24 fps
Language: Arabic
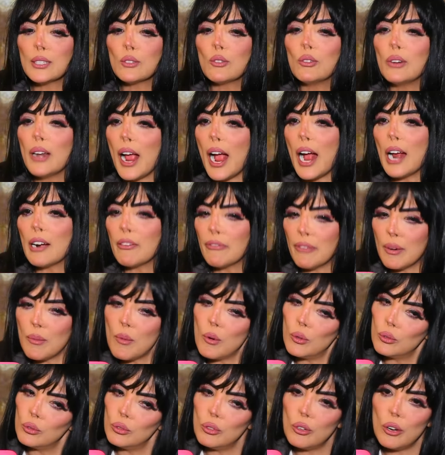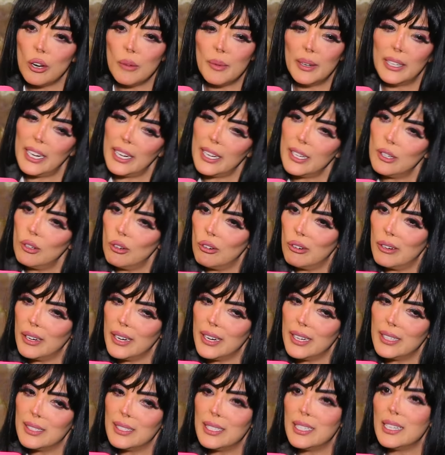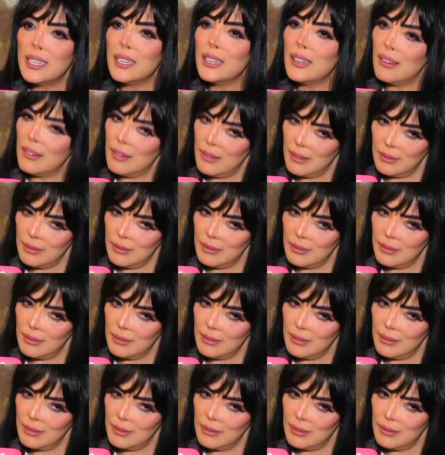كلها عارفه موضوع مناخير حوريه دي